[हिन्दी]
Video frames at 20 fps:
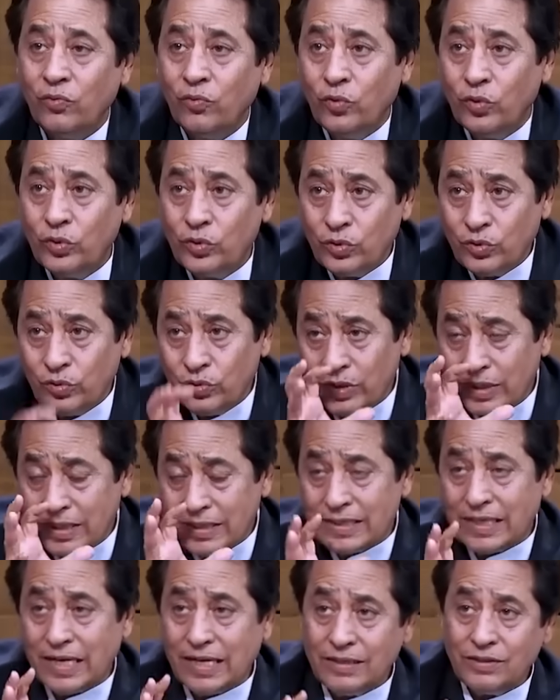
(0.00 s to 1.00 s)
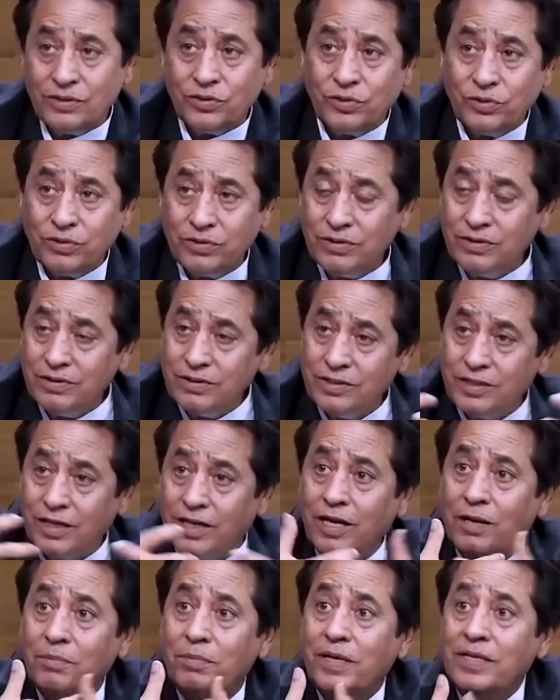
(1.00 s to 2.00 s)
वो जो उनके साथ जो
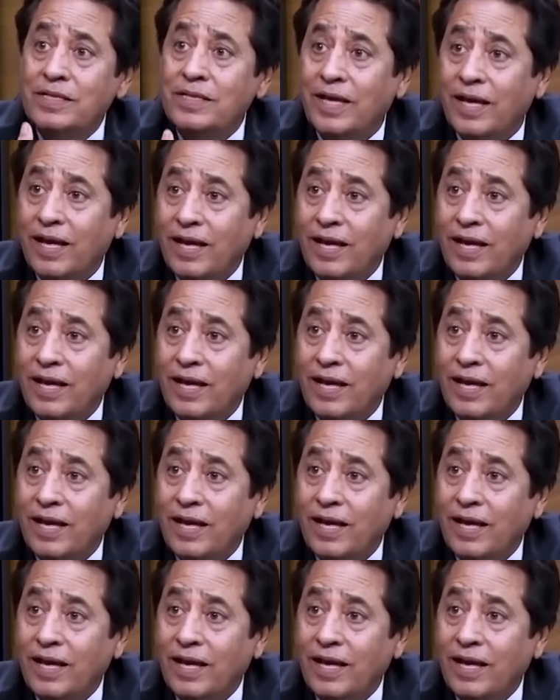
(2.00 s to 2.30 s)
जकड़बंद